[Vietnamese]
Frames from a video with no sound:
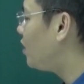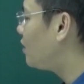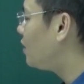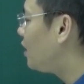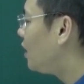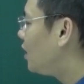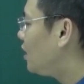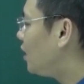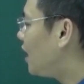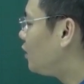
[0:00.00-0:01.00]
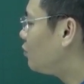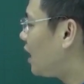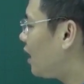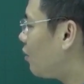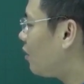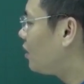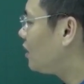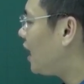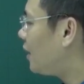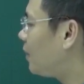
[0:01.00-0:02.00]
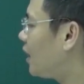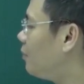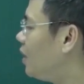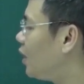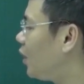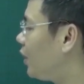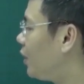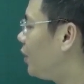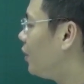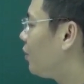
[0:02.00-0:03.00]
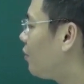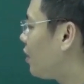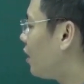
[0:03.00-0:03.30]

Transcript: phương thì ở đây chúng ta đã có R tới hạn bằng 50 rồi còn